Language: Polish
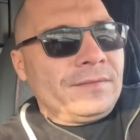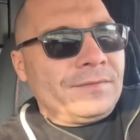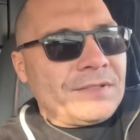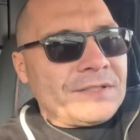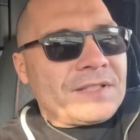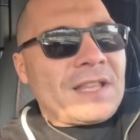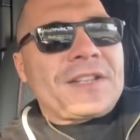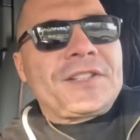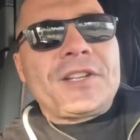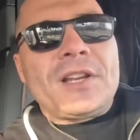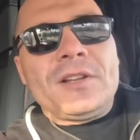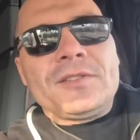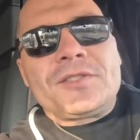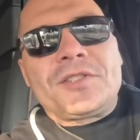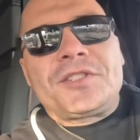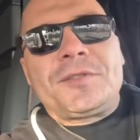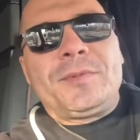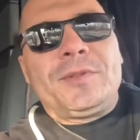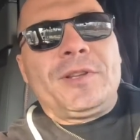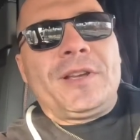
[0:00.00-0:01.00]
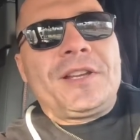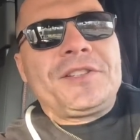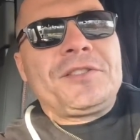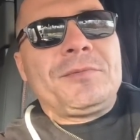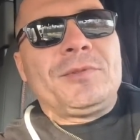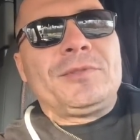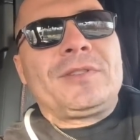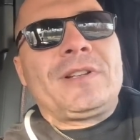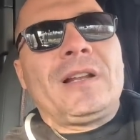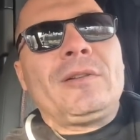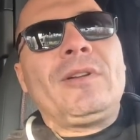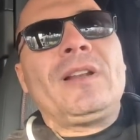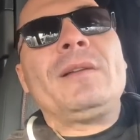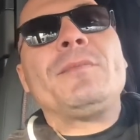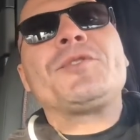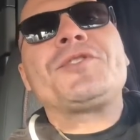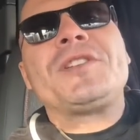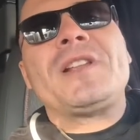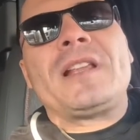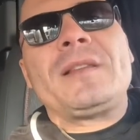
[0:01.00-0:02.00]
wystarczająco, żeby dojechać do Montrealu, ale
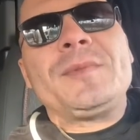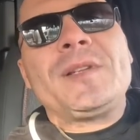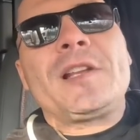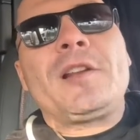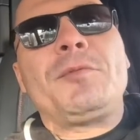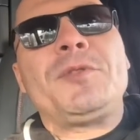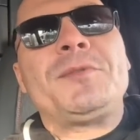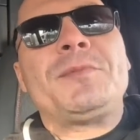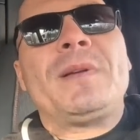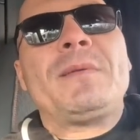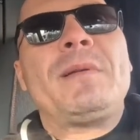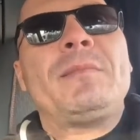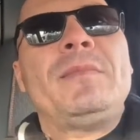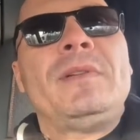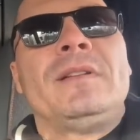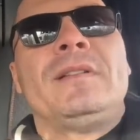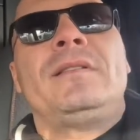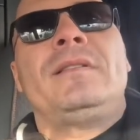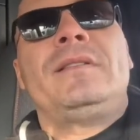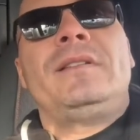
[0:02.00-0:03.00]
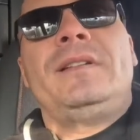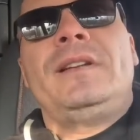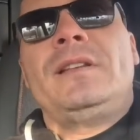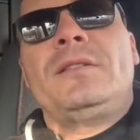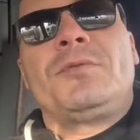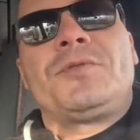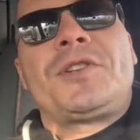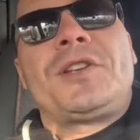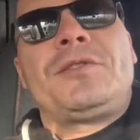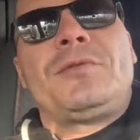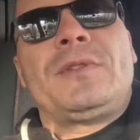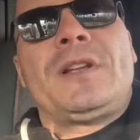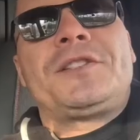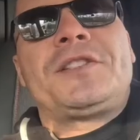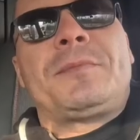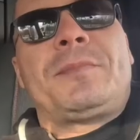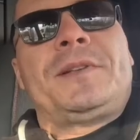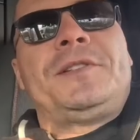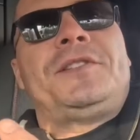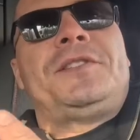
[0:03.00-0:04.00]
może na tym zarobić, bo ja mam jedną trzecią
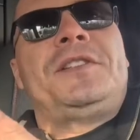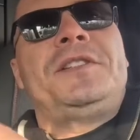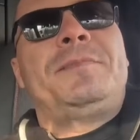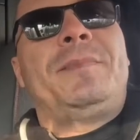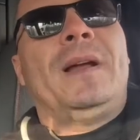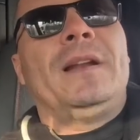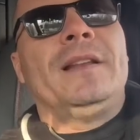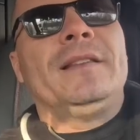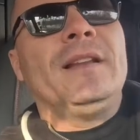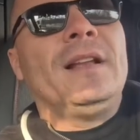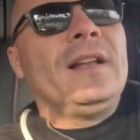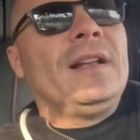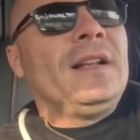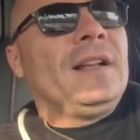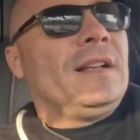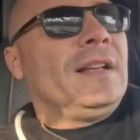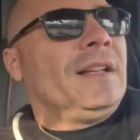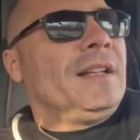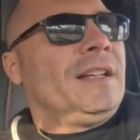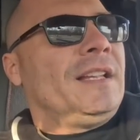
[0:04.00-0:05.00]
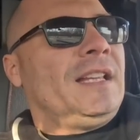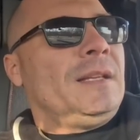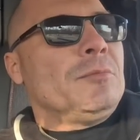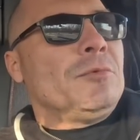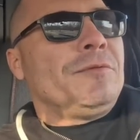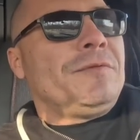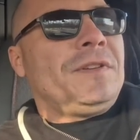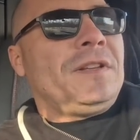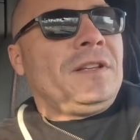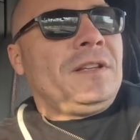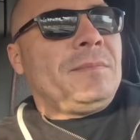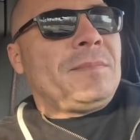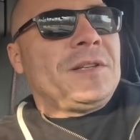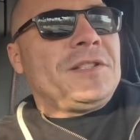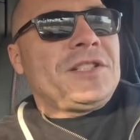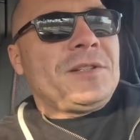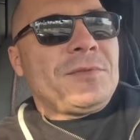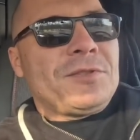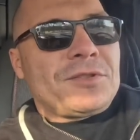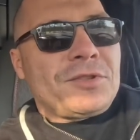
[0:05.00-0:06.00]
naczepę, 10 palet. I mówi,
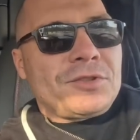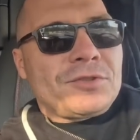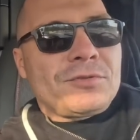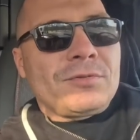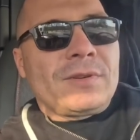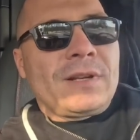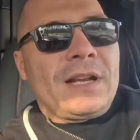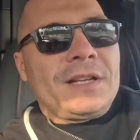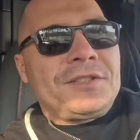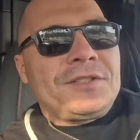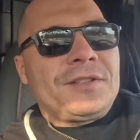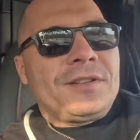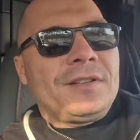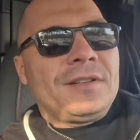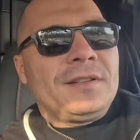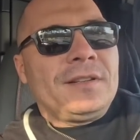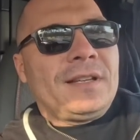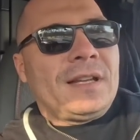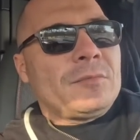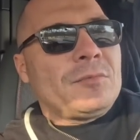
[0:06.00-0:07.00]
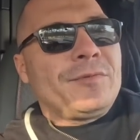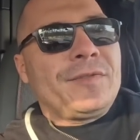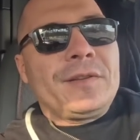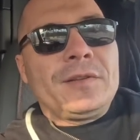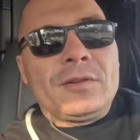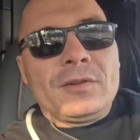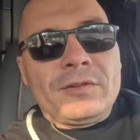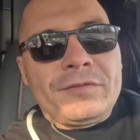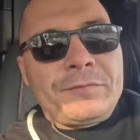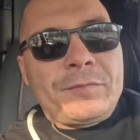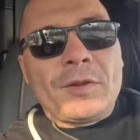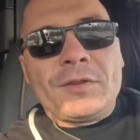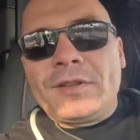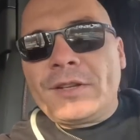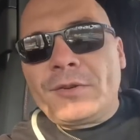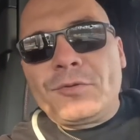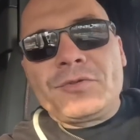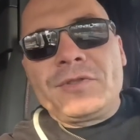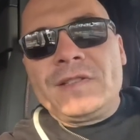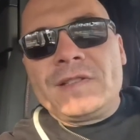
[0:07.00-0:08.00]
będziemy coś szukać. Ja mówię, no w
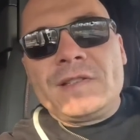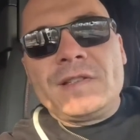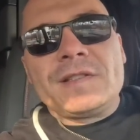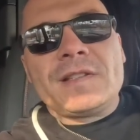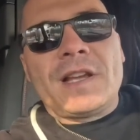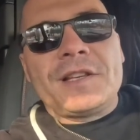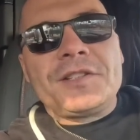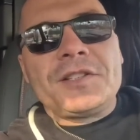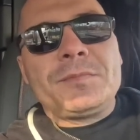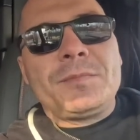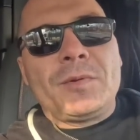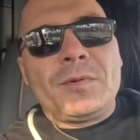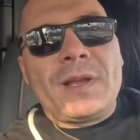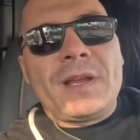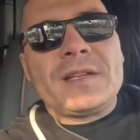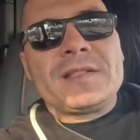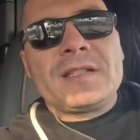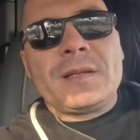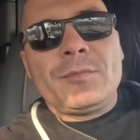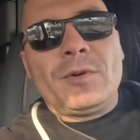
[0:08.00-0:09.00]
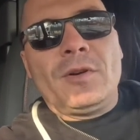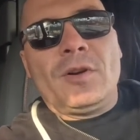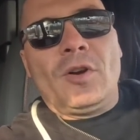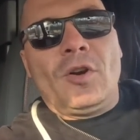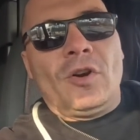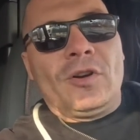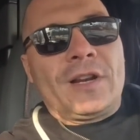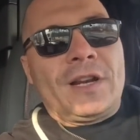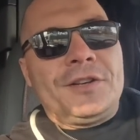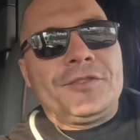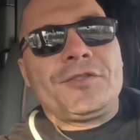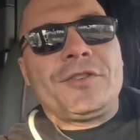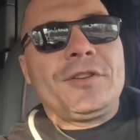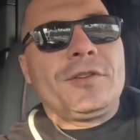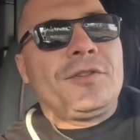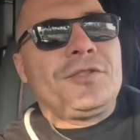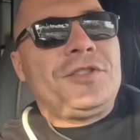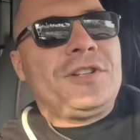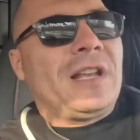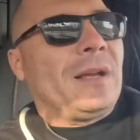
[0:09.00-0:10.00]
piątek już nic nie znajdziesz, bo ja jestem ograniczony
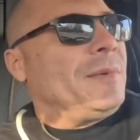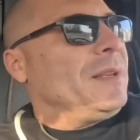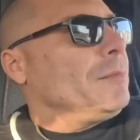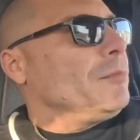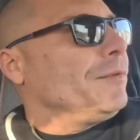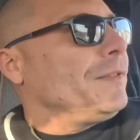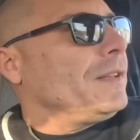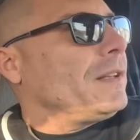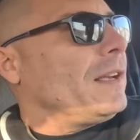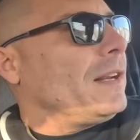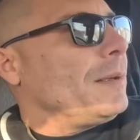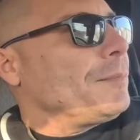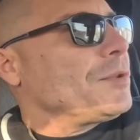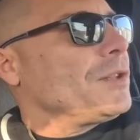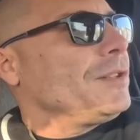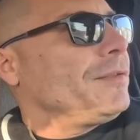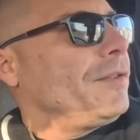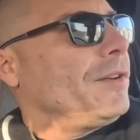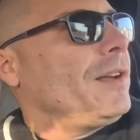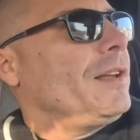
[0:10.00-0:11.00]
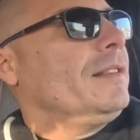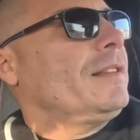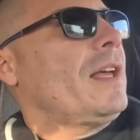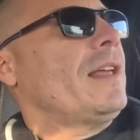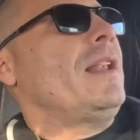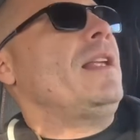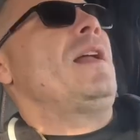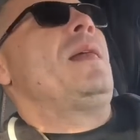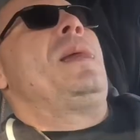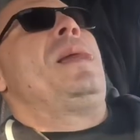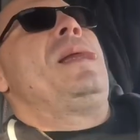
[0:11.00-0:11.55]
godzinami i mówię, najlepszy twoja ten.